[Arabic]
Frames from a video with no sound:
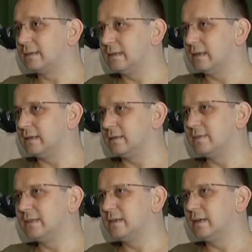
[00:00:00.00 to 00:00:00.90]
أنهض من
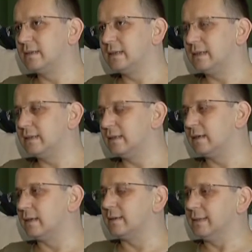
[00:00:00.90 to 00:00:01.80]
تحت أول
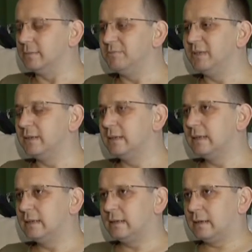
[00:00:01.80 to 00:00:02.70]
دبابة حتى
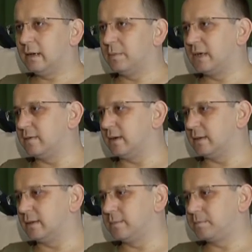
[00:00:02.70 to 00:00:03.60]
عجلتني دبابة
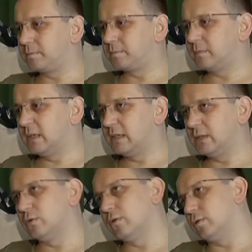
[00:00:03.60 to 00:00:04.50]
أخرى مسرعة
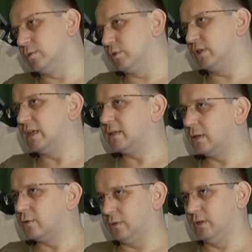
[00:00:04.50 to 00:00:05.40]
فانبطحت من
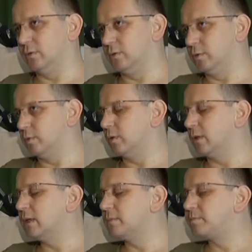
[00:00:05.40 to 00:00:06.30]
جديد تحتها
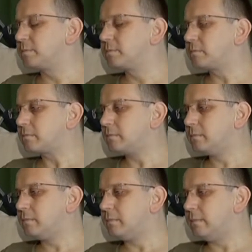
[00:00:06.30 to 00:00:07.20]
غير أنها
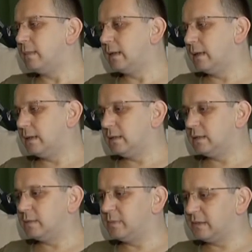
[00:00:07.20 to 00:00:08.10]
دهست ذراعي
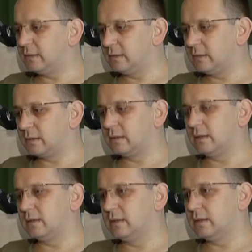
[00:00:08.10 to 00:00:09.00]
الأيمن
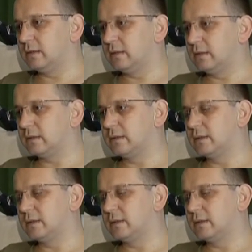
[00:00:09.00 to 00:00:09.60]
وهشمته أه،